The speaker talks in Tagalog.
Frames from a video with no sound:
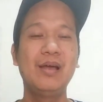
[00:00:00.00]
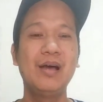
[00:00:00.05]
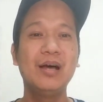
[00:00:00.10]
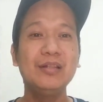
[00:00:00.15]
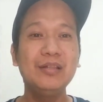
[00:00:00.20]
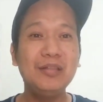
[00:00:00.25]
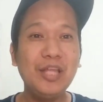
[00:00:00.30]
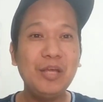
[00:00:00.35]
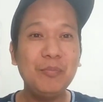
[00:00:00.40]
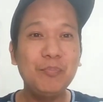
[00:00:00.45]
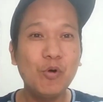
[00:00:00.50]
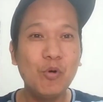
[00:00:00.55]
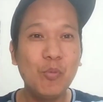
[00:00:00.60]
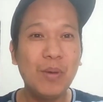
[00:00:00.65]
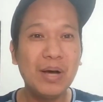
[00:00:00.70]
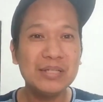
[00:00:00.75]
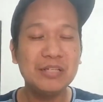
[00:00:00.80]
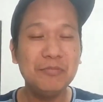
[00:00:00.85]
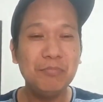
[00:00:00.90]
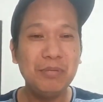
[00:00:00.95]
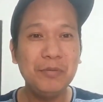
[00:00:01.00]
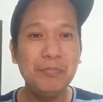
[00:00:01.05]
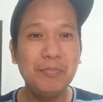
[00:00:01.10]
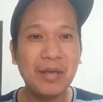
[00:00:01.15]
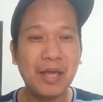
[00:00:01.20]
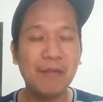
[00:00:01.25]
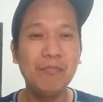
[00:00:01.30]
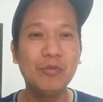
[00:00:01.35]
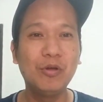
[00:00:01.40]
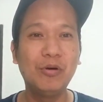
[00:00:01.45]
hindi po ba si
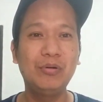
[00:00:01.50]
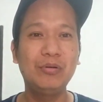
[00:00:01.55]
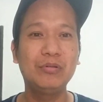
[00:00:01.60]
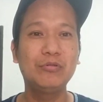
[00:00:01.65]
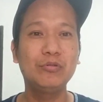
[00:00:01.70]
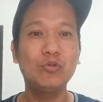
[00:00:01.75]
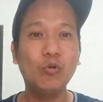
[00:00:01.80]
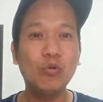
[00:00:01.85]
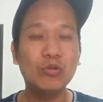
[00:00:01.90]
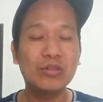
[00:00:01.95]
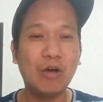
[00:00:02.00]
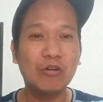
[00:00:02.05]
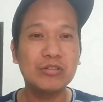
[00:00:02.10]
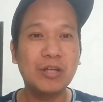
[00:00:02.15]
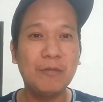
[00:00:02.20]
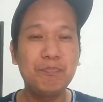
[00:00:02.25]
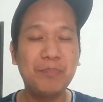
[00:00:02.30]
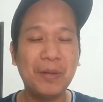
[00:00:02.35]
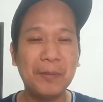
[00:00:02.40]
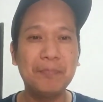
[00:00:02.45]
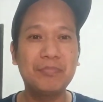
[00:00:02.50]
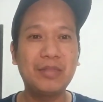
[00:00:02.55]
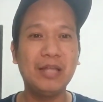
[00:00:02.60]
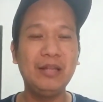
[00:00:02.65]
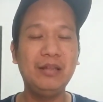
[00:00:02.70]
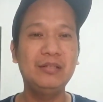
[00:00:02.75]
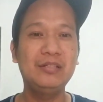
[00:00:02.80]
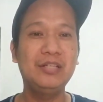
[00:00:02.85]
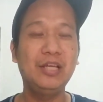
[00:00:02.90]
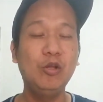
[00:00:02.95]
BBM, no? Noong
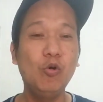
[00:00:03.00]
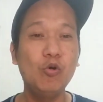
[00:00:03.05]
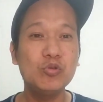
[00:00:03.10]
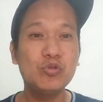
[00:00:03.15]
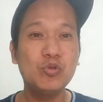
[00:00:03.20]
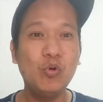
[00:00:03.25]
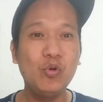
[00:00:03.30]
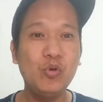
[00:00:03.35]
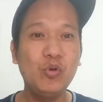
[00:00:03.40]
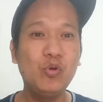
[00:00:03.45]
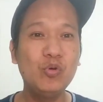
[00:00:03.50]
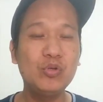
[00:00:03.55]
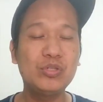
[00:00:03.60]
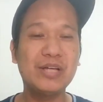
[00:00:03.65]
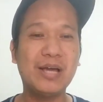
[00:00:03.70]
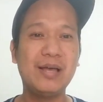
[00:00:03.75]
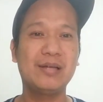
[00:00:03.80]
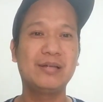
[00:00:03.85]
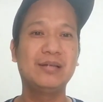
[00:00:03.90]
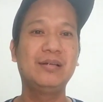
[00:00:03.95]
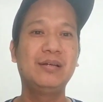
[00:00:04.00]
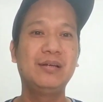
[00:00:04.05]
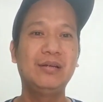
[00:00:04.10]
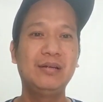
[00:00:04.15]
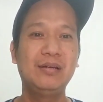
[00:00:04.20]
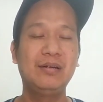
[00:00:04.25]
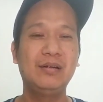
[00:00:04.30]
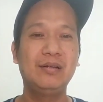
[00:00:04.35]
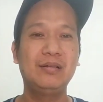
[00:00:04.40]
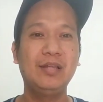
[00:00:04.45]
2015, sinusuyo siya
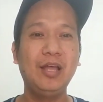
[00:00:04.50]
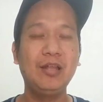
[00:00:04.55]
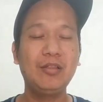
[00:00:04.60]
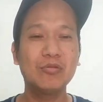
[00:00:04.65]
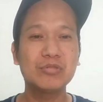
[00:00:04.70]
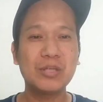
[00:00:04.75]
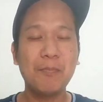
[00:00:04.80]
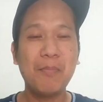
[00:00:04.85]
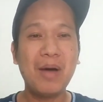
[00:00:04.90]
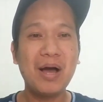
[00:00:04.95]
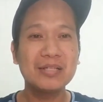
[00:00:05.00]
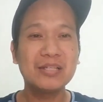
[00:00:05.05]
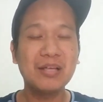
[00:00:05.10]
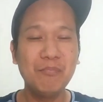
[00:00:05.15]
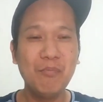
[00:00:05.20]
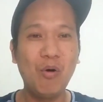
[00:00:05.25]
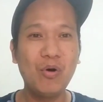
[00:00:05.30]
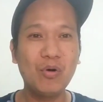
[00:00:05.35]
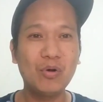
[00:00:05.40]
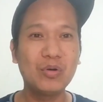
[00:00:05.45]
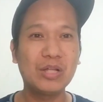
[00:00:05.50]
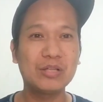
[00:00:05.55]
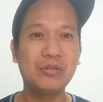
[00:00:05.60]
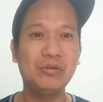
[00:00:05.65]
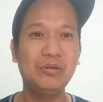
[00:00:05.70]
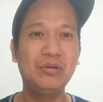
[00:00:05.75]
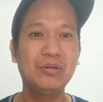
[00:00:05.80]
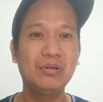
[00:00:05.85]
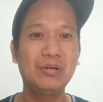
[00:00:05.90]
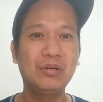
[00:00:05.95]
dito sa Bangsamoro na to.
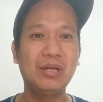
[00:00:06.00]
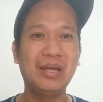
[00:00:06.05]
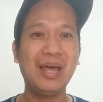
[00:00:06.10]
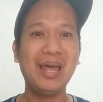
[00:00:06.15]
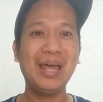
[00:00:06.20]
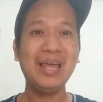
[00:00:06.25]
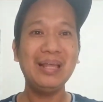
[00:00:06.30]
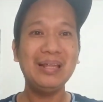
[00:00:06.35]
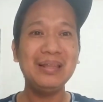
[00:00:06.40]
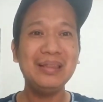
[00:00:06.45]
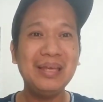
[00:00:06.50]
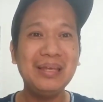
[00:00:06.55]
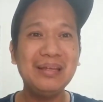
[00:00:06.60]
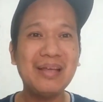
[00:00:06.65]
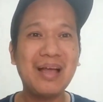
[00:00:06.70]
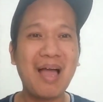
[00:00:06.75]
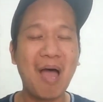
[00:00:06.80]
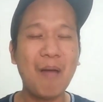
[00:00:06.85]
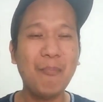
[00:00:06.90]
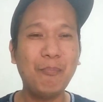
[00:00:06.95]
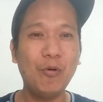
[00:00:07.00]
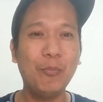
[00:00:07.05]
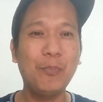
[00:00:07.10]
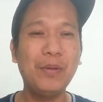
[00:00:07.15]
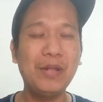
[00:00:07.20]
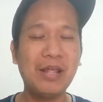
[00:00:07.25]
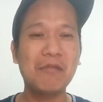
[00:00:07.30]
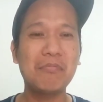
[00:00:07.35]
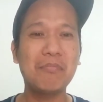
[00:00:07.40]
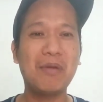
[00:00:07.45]
Eh, hindi niya nga po
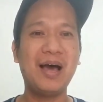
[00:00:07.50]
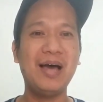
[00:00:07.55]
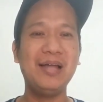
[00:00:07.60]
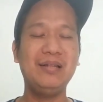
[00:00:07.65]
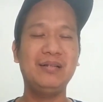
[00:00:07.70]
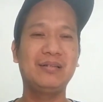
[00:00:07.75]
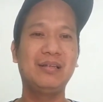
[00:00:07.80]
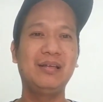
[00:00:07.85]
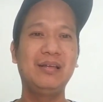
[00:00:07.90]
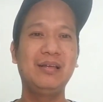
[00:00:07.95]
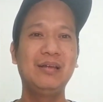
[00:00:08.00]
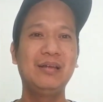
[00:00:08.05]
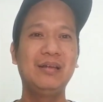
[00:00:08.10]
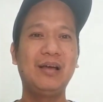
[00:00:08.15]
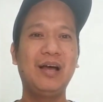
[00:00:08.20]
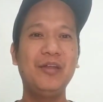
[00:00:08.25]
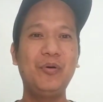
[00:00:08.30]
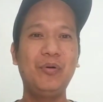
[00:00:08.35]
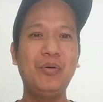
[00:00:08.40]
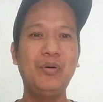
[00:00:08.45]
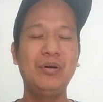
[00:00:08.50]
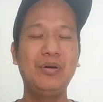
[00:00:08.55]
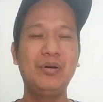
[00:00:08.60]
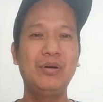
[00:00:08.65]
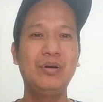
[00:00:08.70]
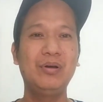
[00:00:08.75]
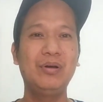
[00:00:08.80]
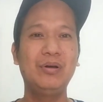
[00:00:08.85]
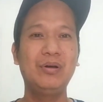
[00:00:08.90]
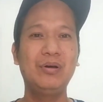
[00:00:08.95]
pinirmahan ano,
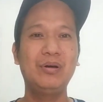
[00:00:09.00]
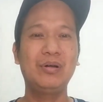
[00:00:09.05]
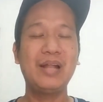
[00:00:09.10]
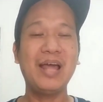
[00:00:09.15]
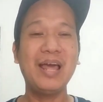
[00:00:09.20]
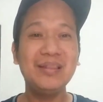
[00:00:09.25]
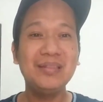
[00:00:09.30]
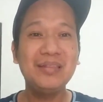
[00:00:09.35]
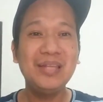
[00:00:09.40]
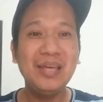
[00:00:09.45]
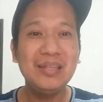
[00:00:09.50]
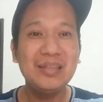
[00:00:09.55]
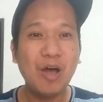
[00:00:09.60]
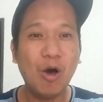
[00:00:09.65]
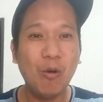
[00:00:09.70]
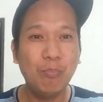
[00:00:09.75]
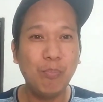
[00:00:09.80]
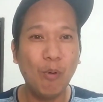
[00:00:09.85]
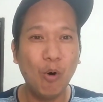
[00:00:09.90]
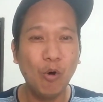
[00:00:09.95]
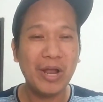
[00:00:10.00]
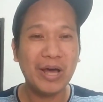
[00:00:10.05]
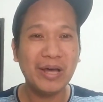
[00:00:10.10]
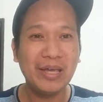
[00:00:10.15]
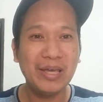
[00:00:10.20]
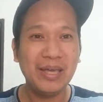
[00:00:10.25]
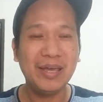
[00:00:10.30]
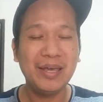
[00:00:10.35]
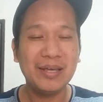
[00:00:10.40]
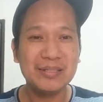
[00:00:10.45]
na hindi daw po nag
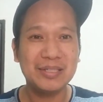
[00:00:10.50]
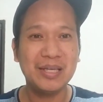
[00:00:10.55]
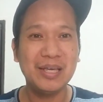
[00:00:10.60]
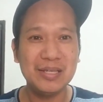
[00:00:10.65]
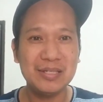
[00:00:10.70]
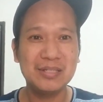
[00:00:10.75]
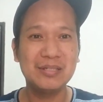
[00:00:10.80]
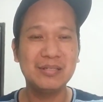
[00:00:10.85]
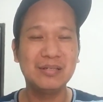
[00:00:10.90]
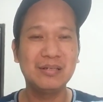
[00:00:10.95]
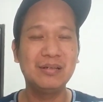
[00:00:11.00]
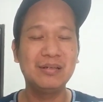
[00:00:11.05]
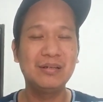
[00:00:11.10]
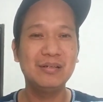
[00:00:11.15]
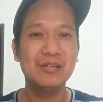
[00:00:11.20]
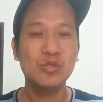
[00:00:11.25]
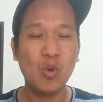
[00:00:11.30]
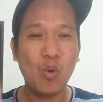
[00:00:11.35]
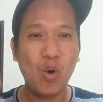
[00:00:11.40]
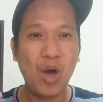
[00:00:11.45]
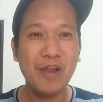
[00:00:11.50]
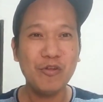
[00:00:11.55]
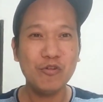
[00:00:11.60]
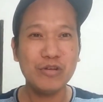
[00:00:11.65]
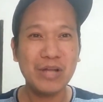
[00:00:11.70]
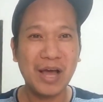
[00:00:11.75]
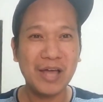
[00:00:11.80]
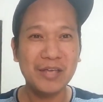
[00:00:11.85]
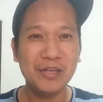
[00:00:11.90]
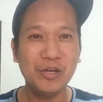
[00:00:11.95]
exist So, ano
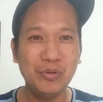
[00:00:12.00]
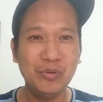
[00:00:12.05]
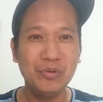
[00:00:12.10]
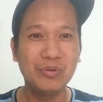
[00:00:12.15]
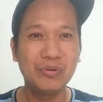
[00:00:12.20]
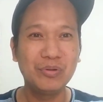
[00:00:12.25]
na ngayon?